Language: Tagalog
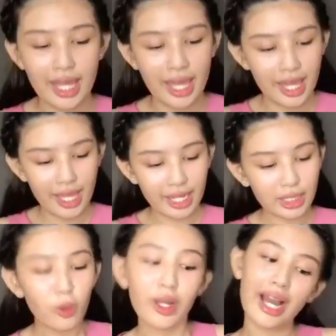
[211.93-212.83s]
And
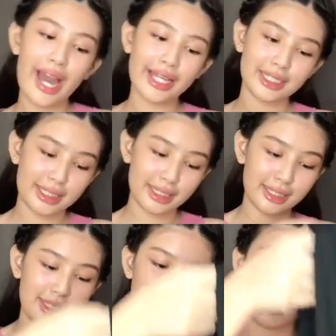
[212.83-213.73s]
eto guys,
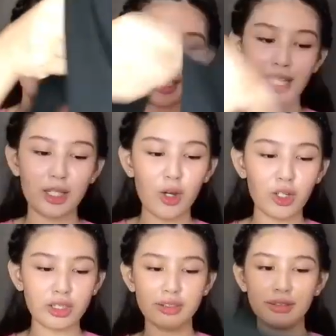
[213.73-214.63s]
itong